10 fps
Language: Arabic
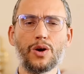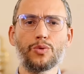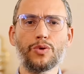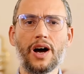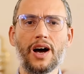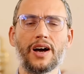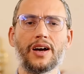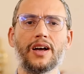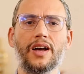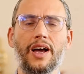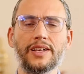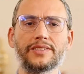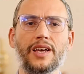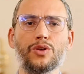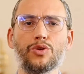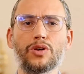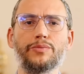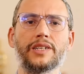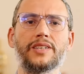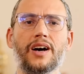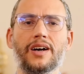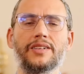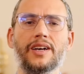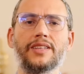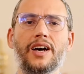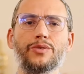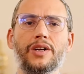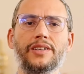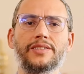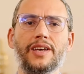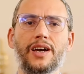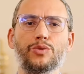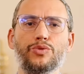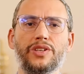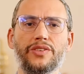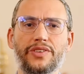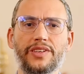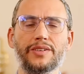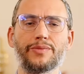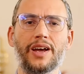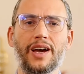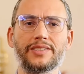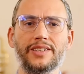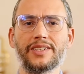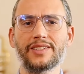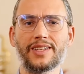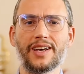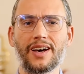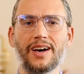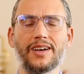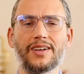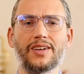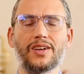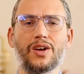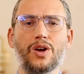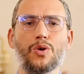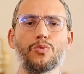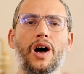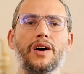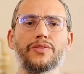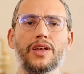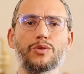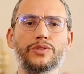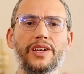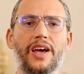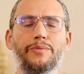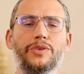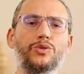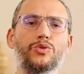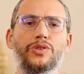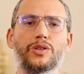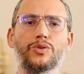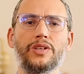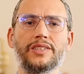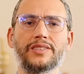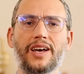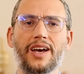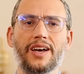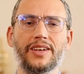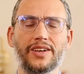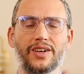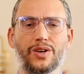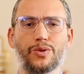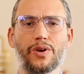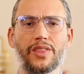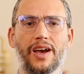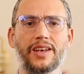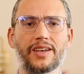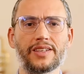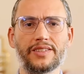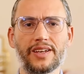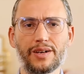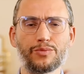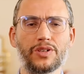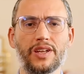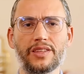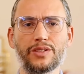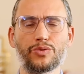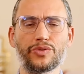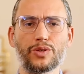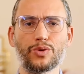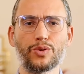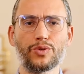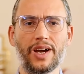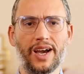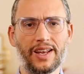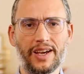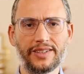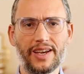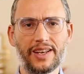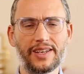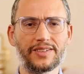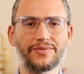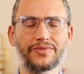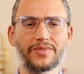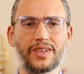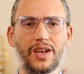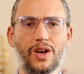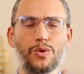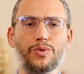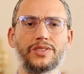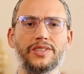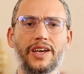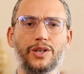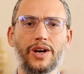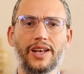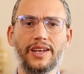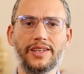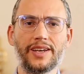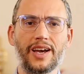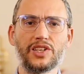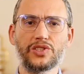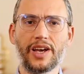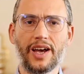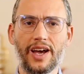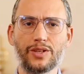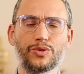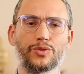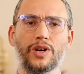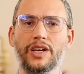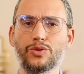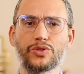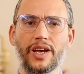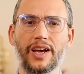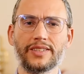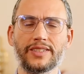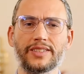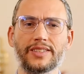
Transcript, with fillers: وحتى اللقمة يضعها الإنسان في في امرأته صدقة وأفضل درهم ينفقه الإنسان وذلك الدرهم الذي ينفقه على عياله والسعي على العيال جهاد وأي جهاد